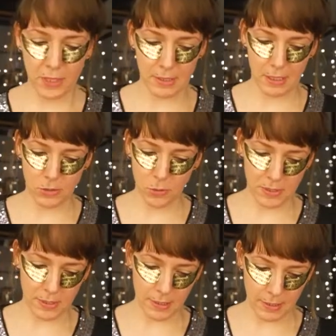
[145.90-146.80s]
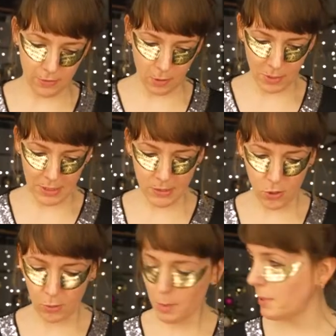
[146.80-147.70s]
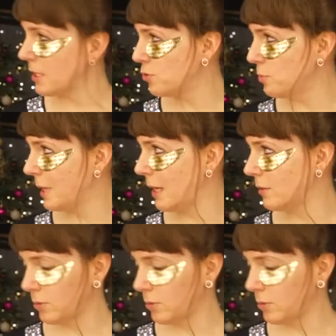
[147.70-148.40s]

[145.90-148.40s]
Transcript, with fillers: fait, les sourcils, c'est vraiment des sœurs, mais pas des jumelles. Hein,